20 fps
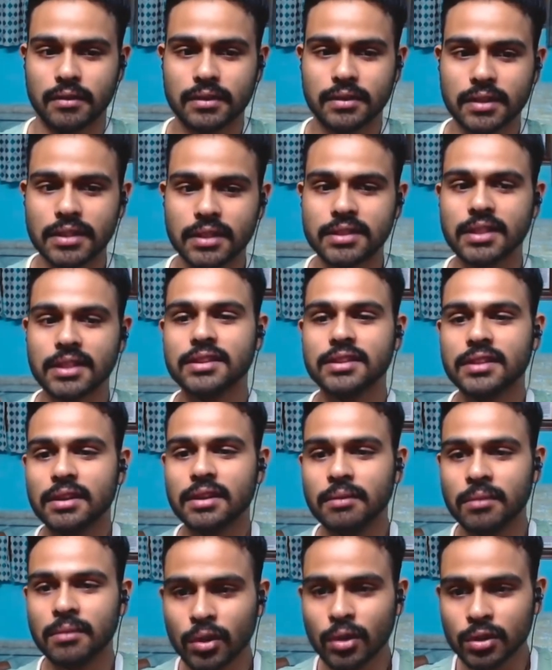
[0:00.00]
दिस इज द
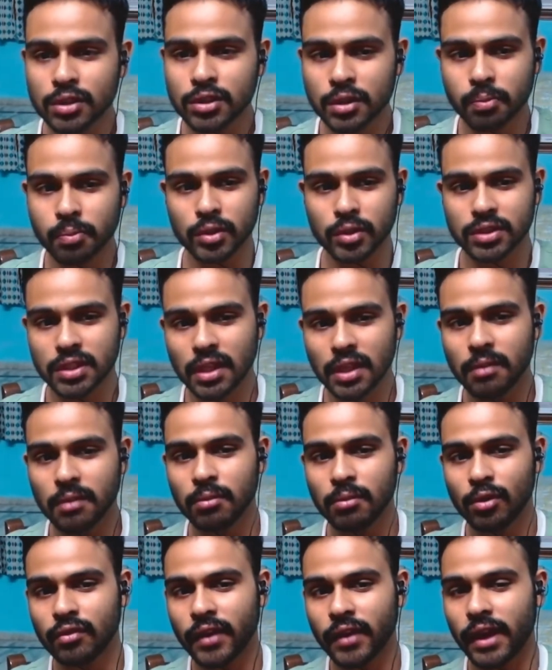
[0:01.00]
मोस्ट पुसी
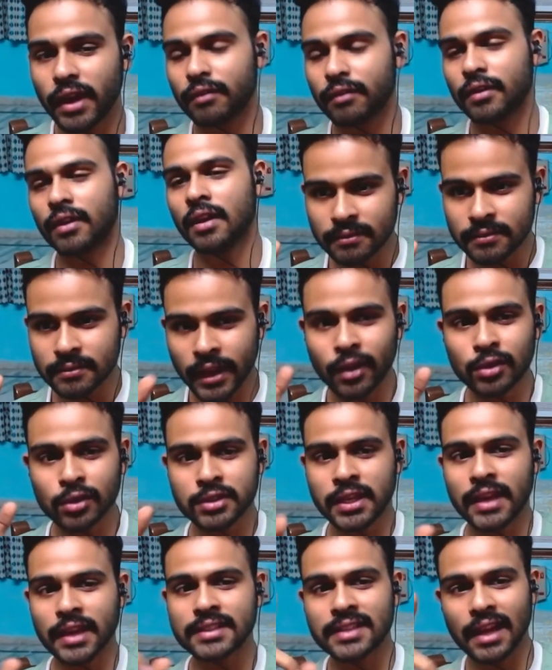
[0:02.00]
मूव एवर देखो
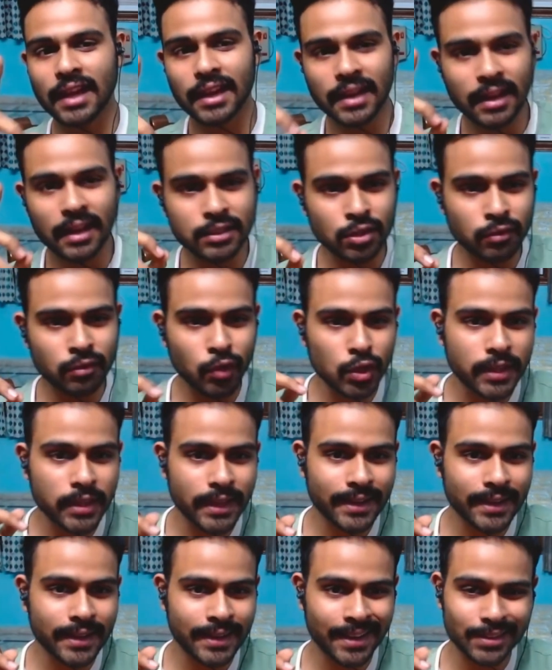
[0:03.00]
छह साल का जो वो
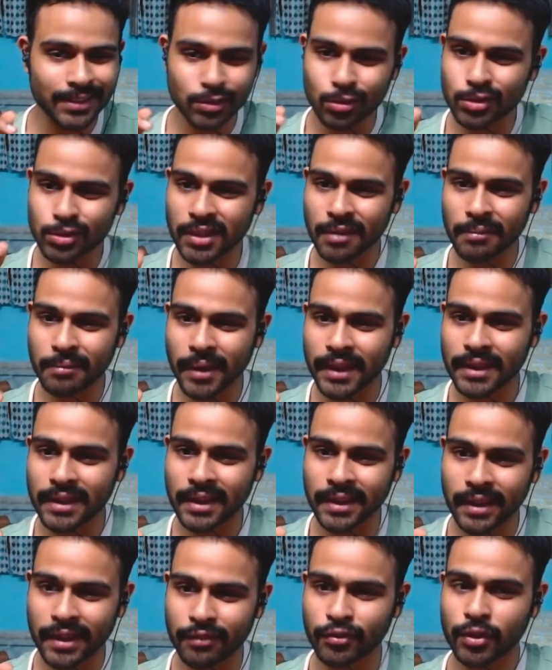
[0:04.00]
देख रहा है ना सूजन भाई का
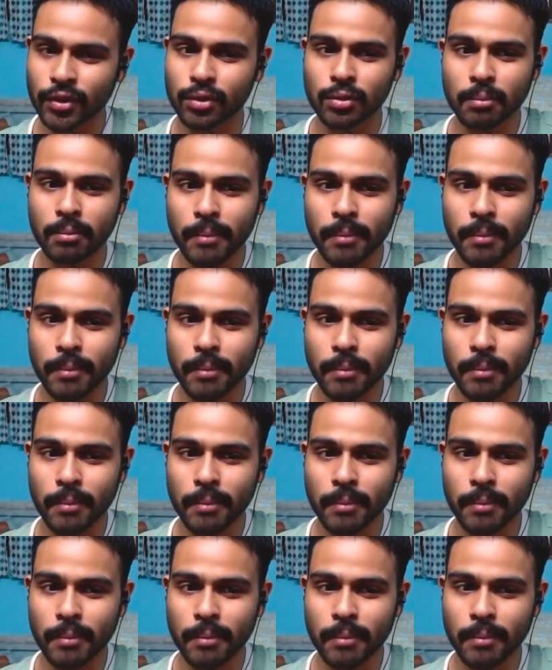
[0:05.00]
नेफ्यू